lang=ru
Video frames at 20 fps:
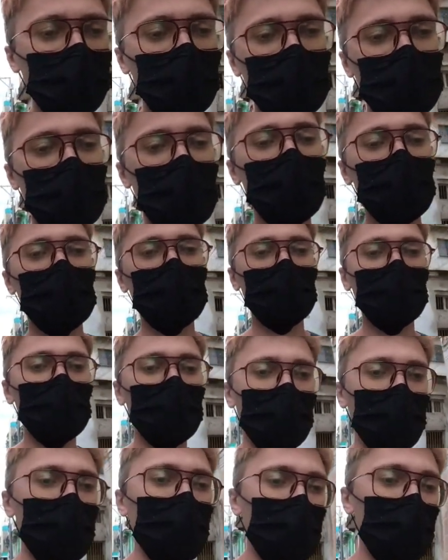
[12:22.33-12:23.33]
торговые
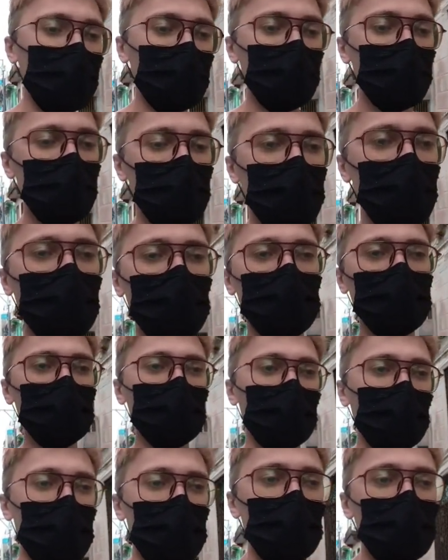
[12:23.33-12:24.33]
центры. Э, там
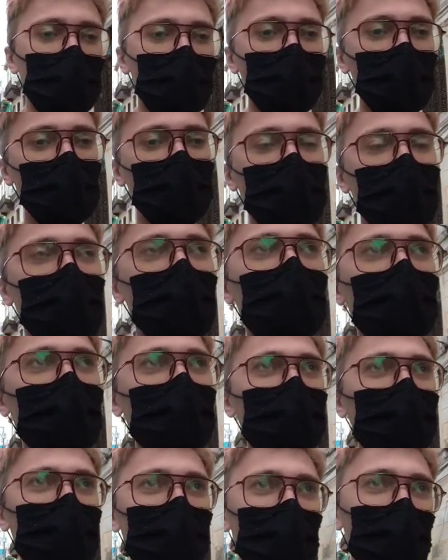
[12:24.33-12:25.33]
можно купить
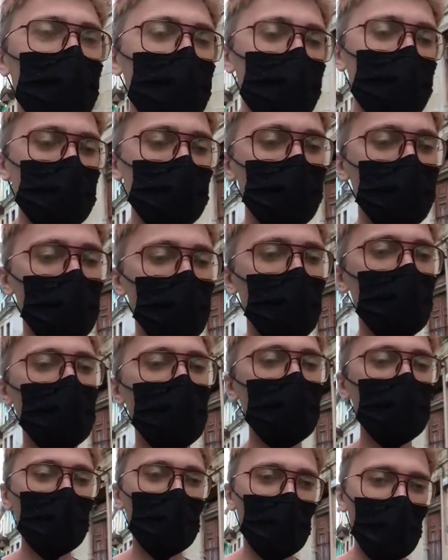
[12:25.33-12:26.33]
вансы, допустим,
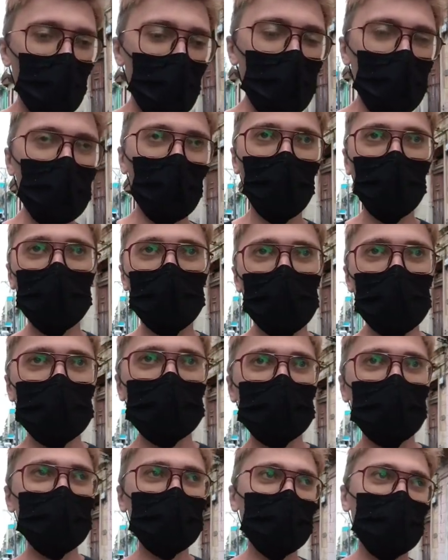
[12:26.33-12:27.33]
или
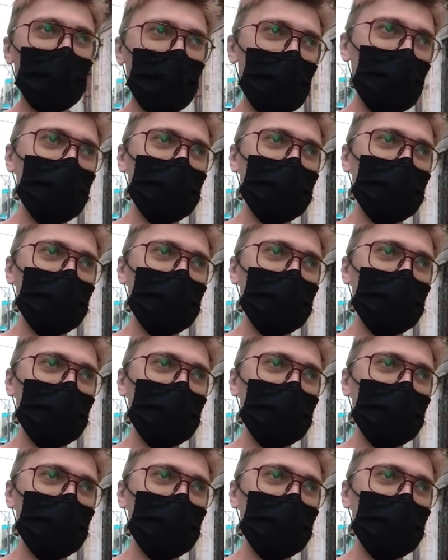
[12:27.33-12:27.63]
конверсы.